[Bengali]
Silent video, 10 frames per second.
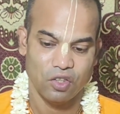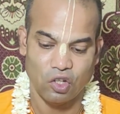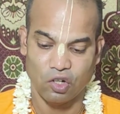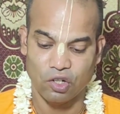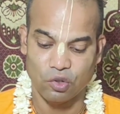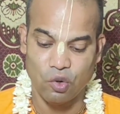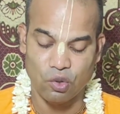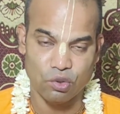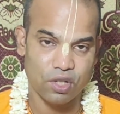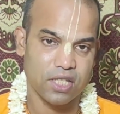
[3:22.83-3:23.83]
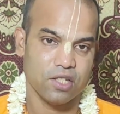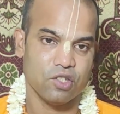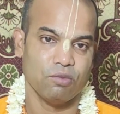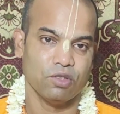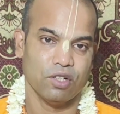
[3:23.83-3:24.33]
তখন গরুর এসে
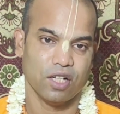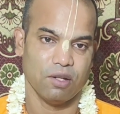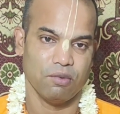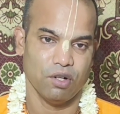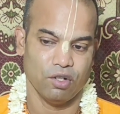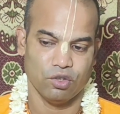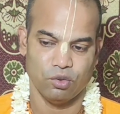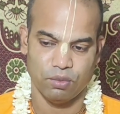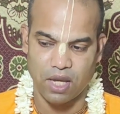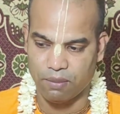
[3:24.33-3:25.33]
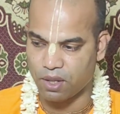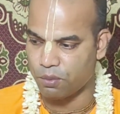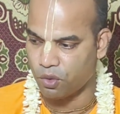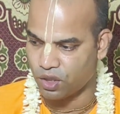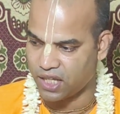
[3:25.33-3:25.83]
সমুদ্রকে বলল তুমি আমার
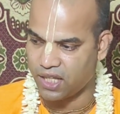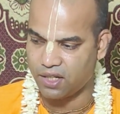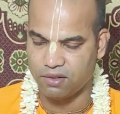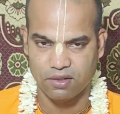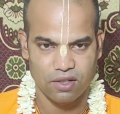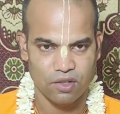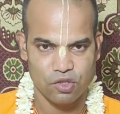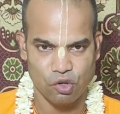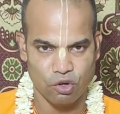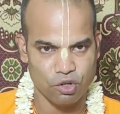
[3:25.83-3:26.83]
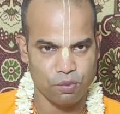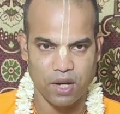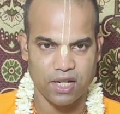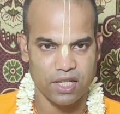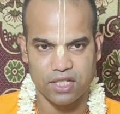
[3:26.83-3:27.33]
বনের চড়ুই
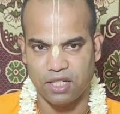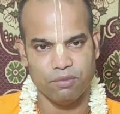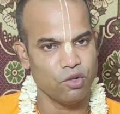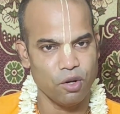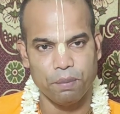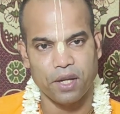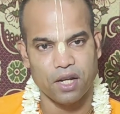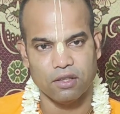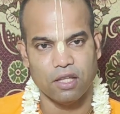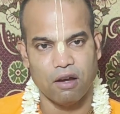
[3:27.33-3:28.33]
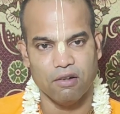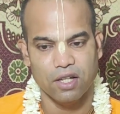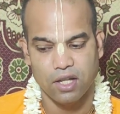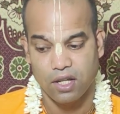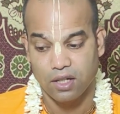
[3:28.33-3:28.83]
পাখির ডিমগুলো ফেরত দাও
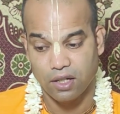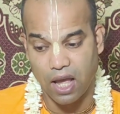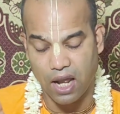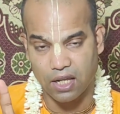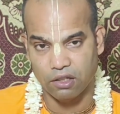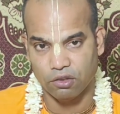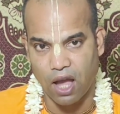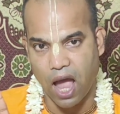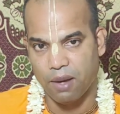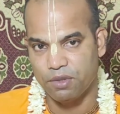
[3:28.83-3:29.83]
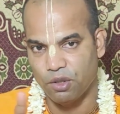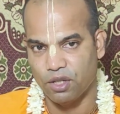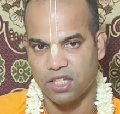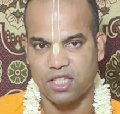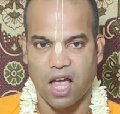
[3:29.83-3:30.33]
নাহলে কিন্তু আমি
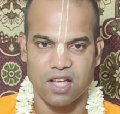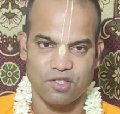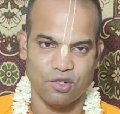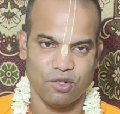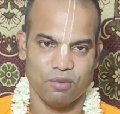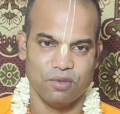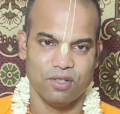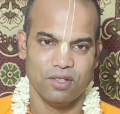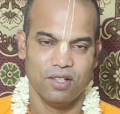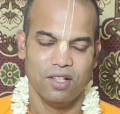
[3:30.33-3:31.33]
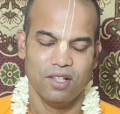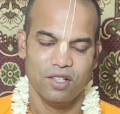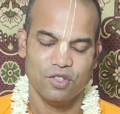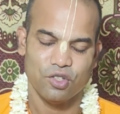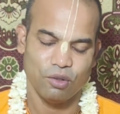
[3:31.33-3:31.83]
ওকে সাহায্য করব
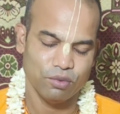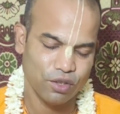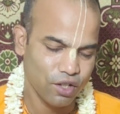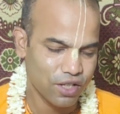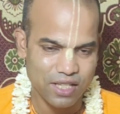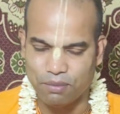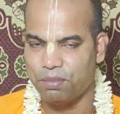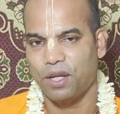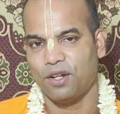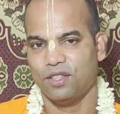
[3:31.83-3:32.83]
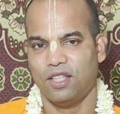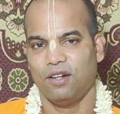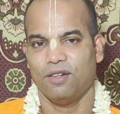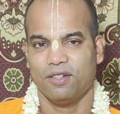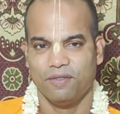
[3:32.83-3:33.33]
সমুদ্রের ডিম ফেরত দিল